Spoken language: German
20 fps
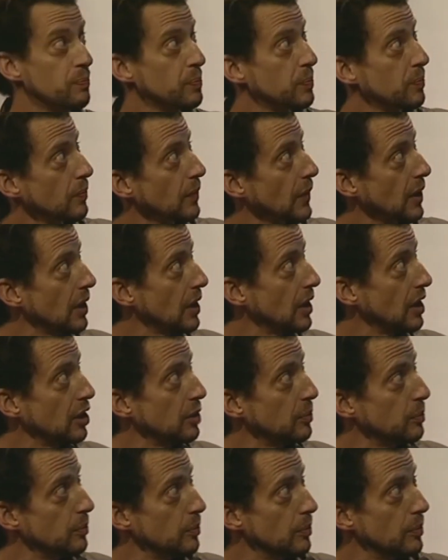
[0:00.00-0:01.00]
Das ist das
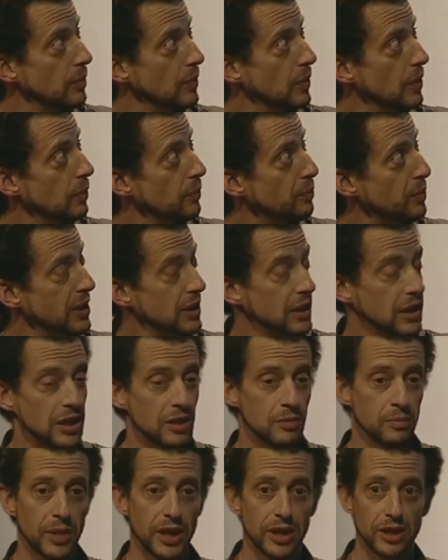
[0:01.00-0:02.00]
Innere eines
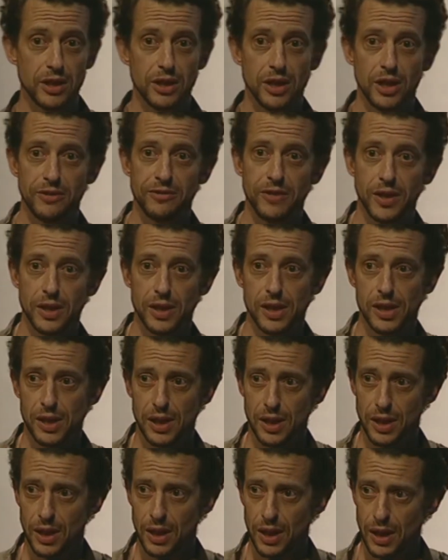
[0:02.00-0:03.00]
Baumes,
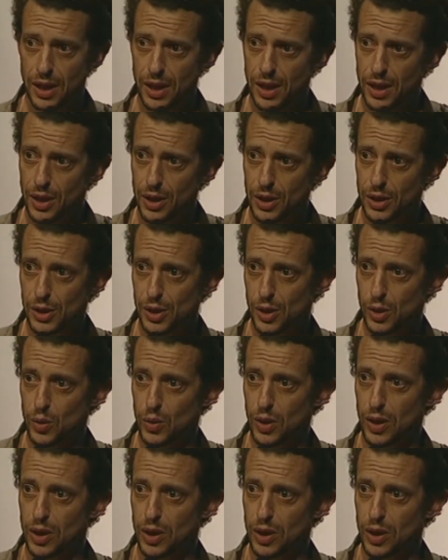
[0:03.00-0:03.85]
der von einem